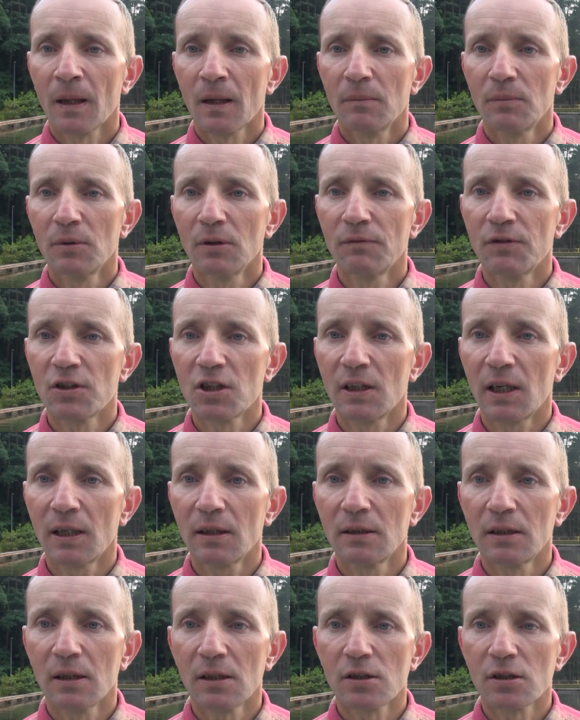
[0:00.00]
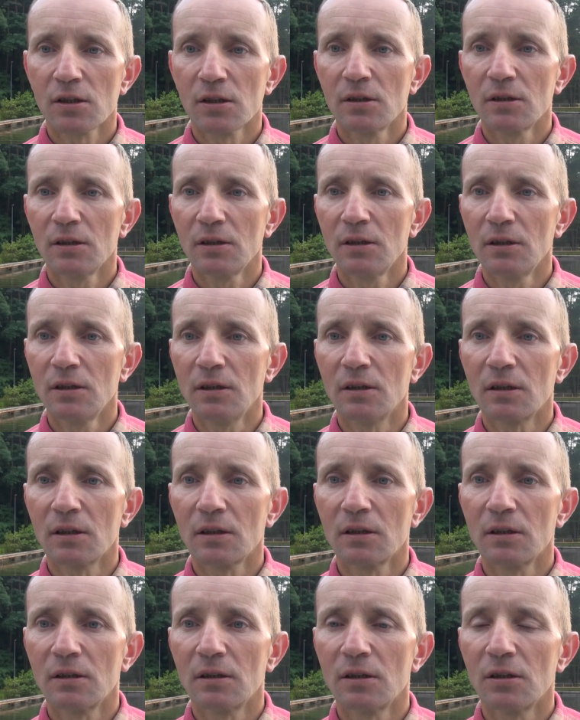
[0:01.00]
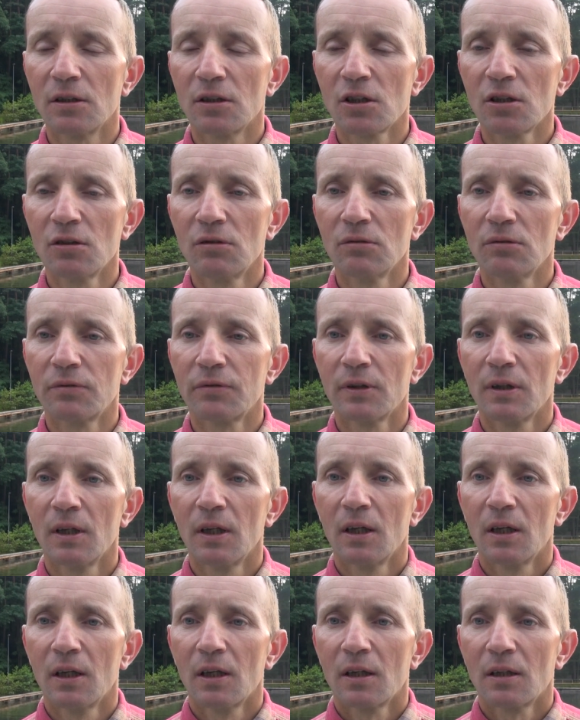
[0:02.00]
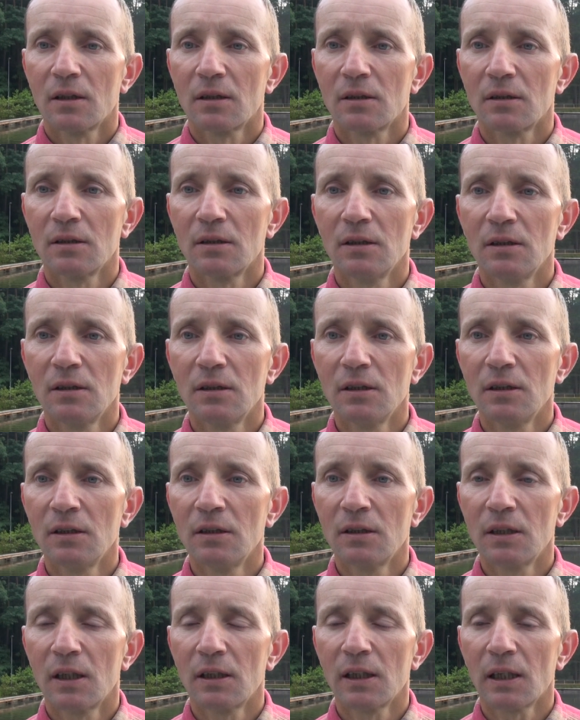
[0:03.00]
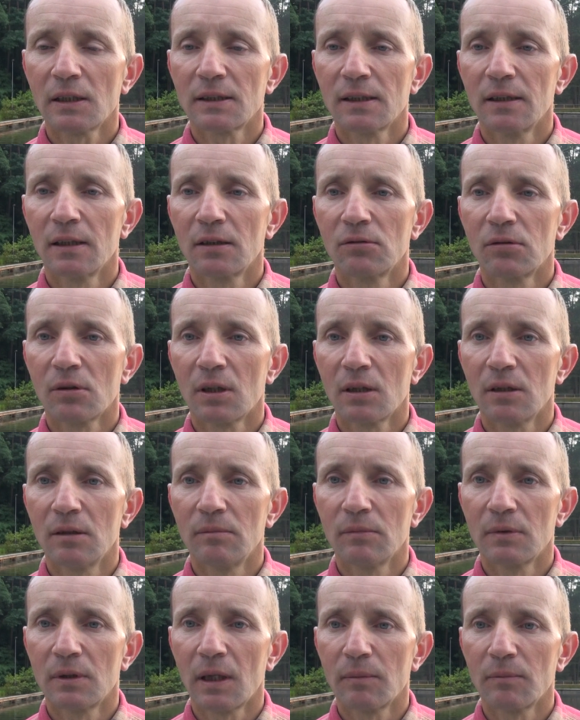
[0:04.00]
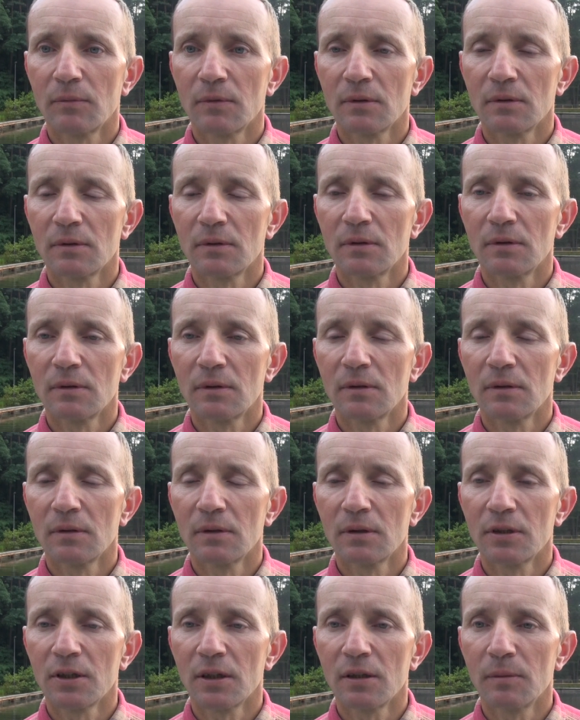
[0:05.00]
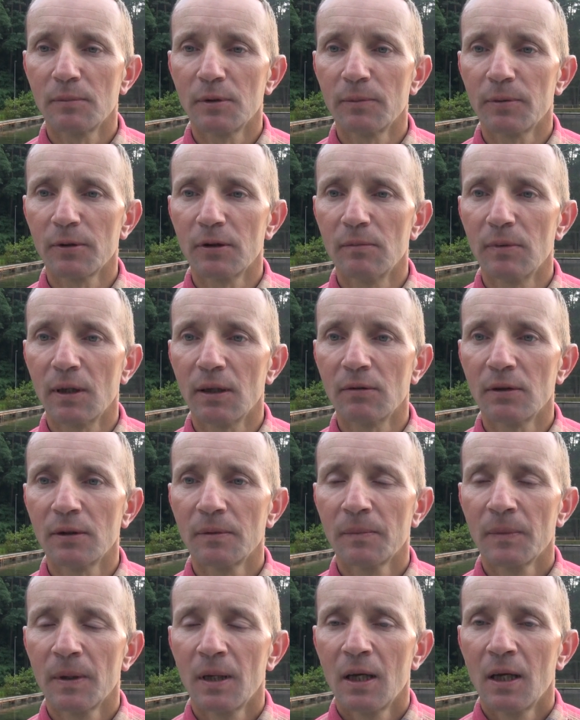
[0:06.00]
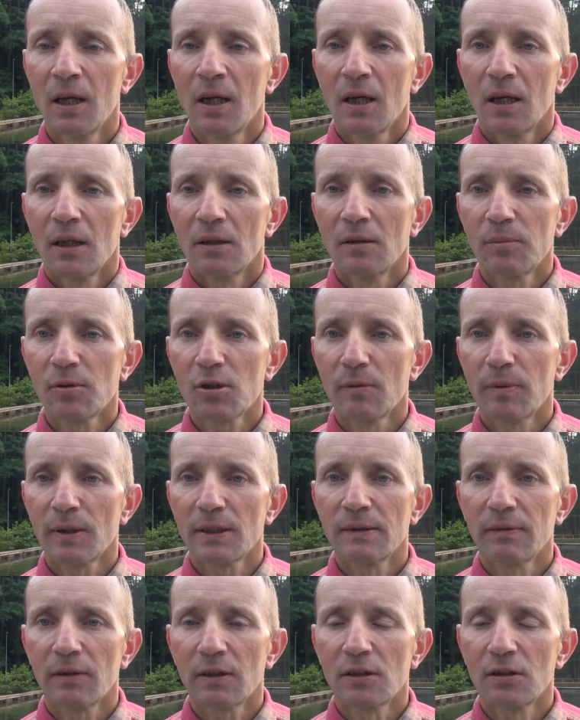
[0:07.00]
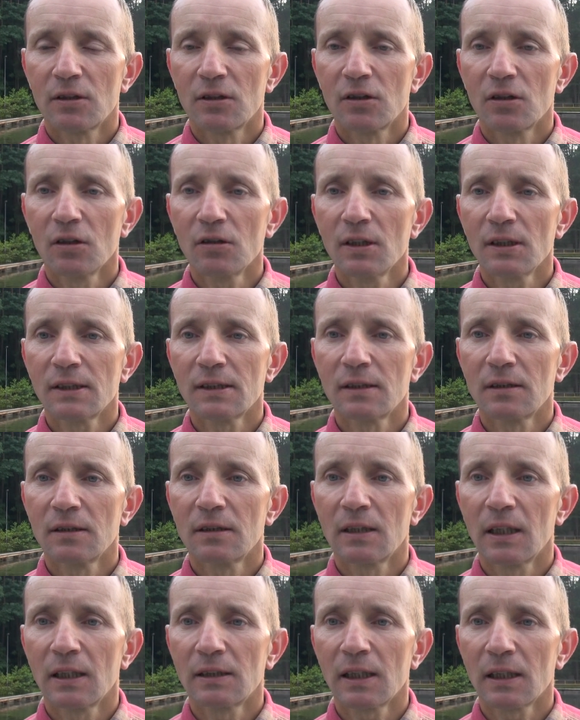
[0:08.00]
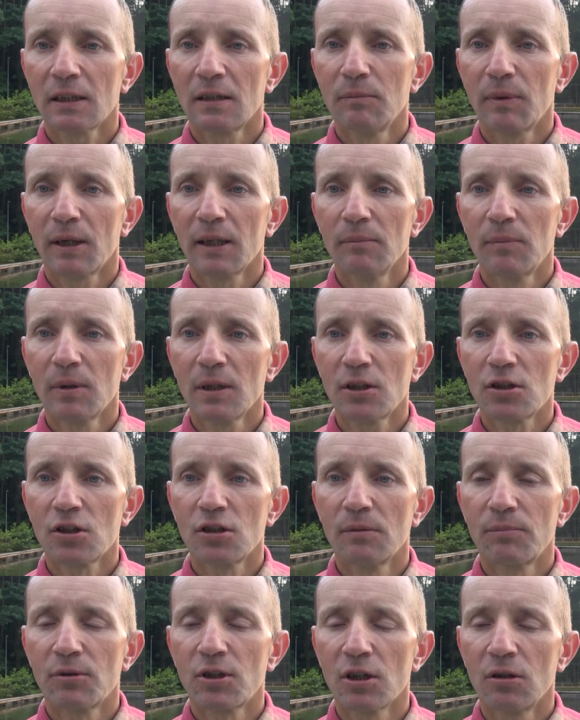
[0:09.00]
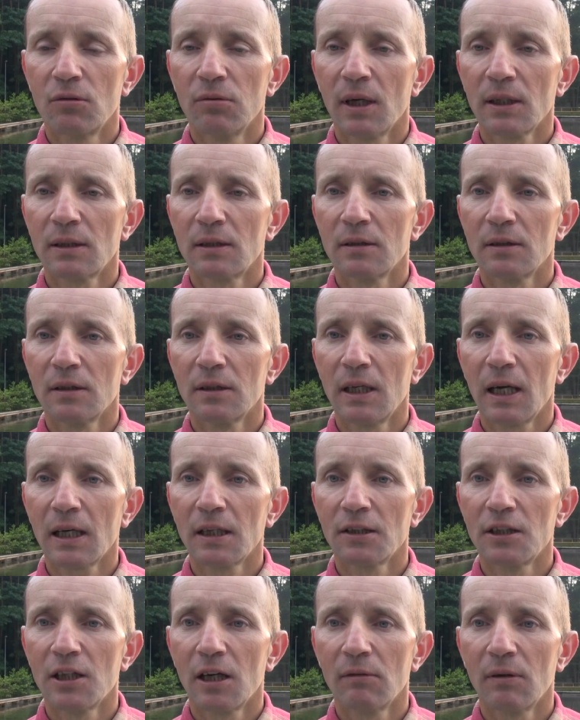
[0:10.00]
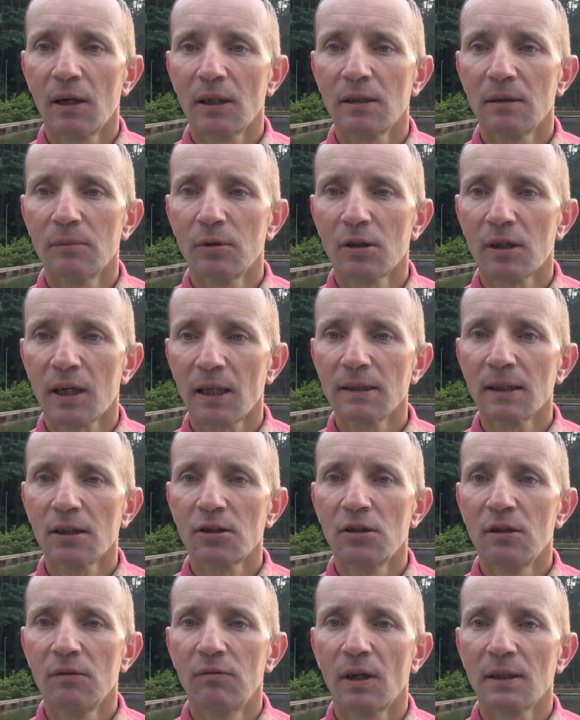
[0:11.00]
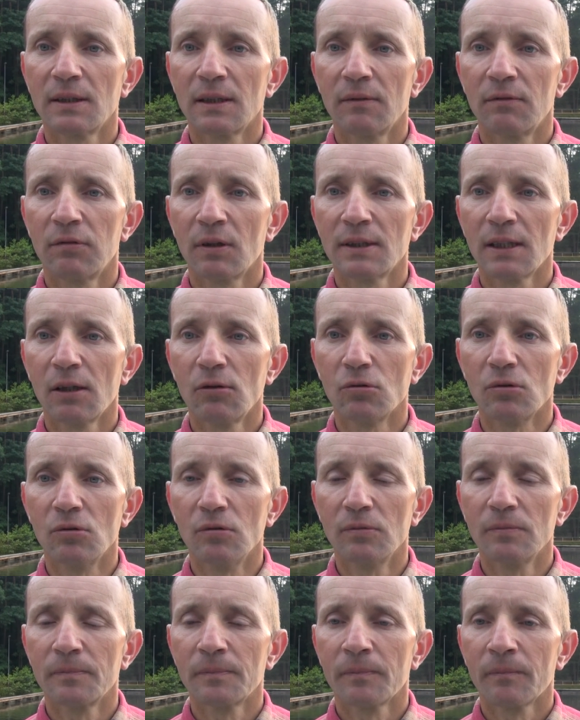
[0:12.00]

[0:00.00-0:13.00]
Bo wyżnali też i innych, i Żydów, i inne nacje, które im tam y, się nie, nie podobały. No i proszę Państwa, to jest ta, taki makabryczny przykład, jak działa demokracja, czyli władza, władza ludu.